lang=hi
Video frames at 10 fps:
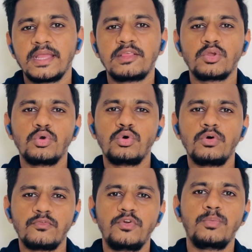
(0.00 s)
किसी को
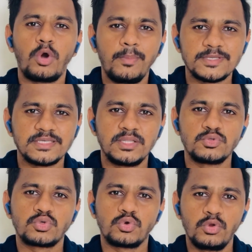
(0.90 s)
फुटबॉल पसंद है
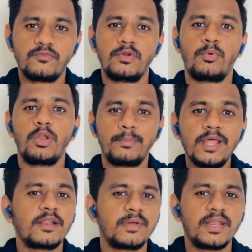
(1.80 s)
उसको कोई फुटबॉल
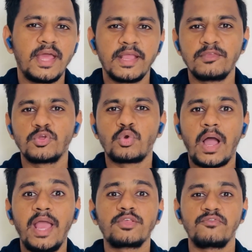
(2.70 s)
प्लेयर बनना है किसी को
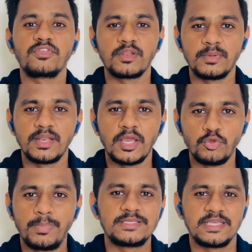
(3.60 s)
आई ऑफिसर बनना है
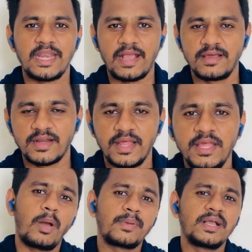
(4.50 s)
यूपीएससी क्रैक करना है
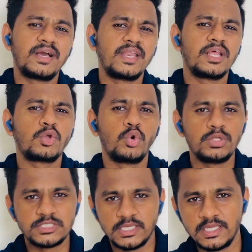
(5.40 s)
जो आपके करियर
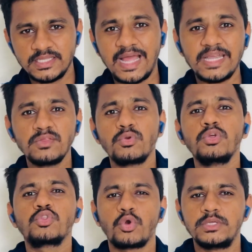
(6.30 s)
गोल्स है दैट इज़ वॉट
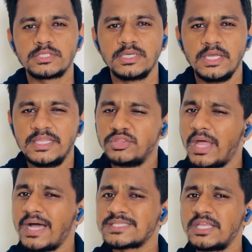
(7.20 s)
योर चॉइस
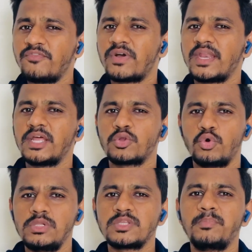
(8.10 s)
ना सिर्फ करियर
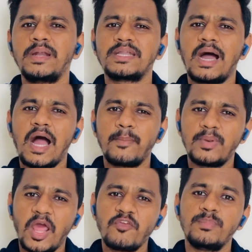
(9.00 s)
गोल्स बट आप
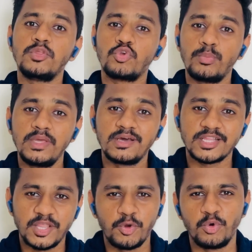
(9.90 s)
लाइफ में जो भी
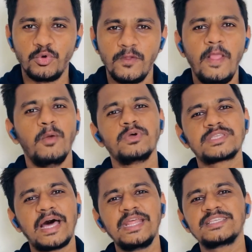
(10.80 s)
करते हो वो
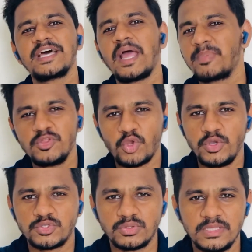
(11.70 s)
सारी की सारी आपकी
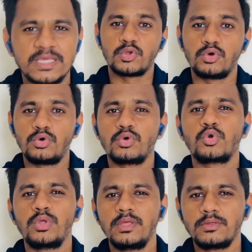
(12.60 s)
चॉइस होती है जिसको
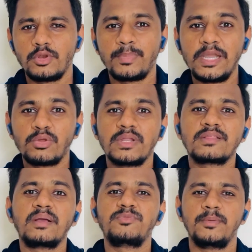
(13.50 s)
कोई यू नो पर्टिकुलर
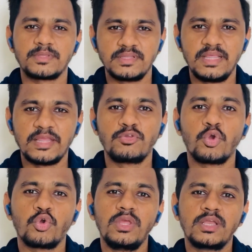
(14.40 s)
सब्जी पसंद है किसी को
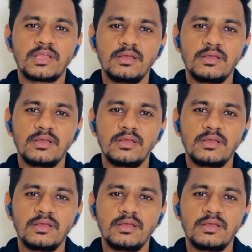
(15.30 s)
कोई